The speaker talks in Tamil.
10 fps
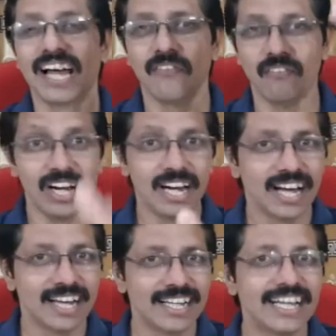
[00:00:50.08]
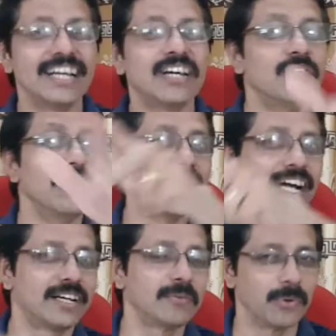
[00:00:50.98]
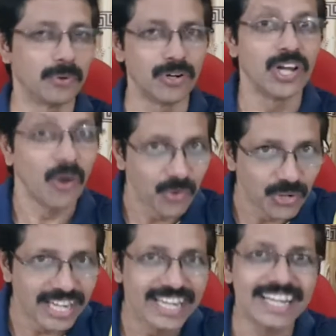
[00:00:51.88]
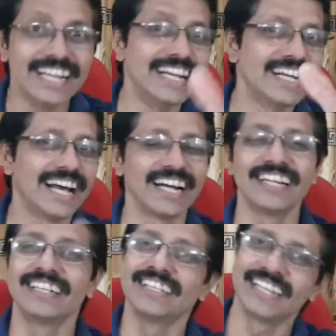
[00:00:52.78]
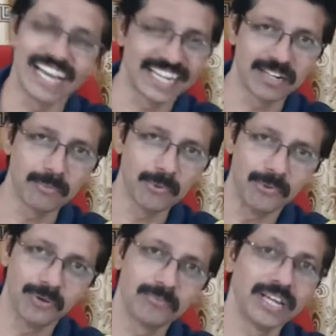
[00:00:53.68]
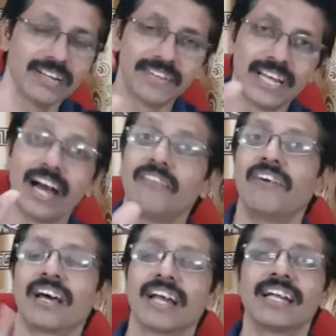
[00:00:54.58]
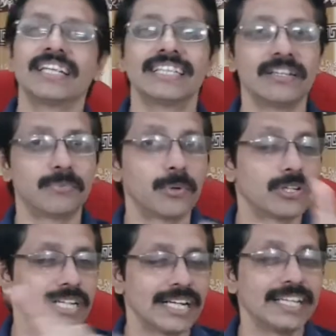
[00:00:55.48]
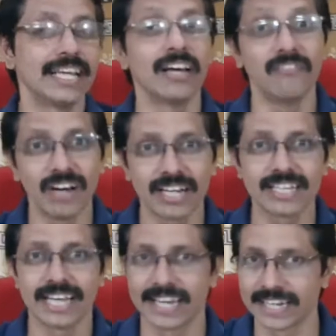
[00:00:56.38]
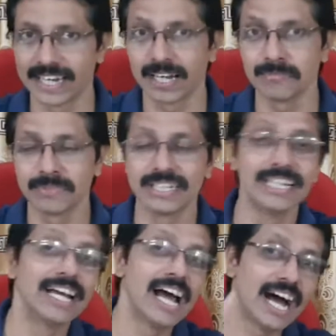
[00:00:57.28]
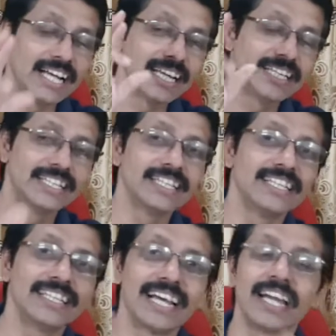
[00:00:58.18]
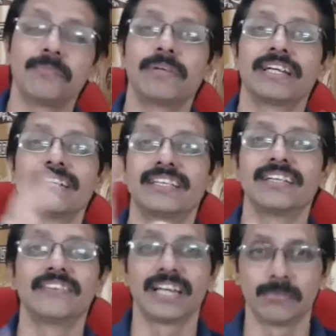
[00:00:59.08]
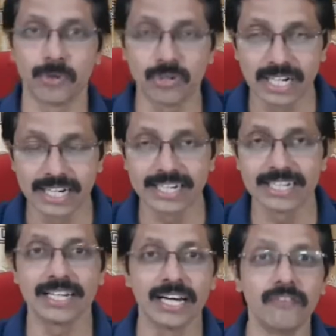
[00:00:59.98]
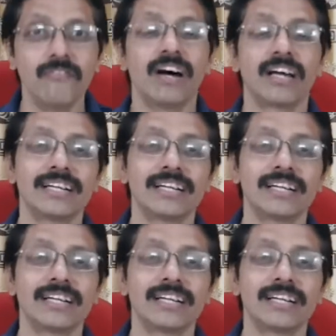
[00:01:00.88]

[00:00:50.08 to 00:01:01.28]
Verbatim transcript: விழாத விளையாட்டு பொருள் ஒன்றை இன்று நாங்கள் தயாரிக்கப் போகின்றோம் எனவே அவ்வாறான சில பொருட்களை எவ்வாறு தயாரிக்கலாம் அதற்கு தயாரிப்பதற்கு தேவையான பொருட்கள் என்ன எவ்வாறு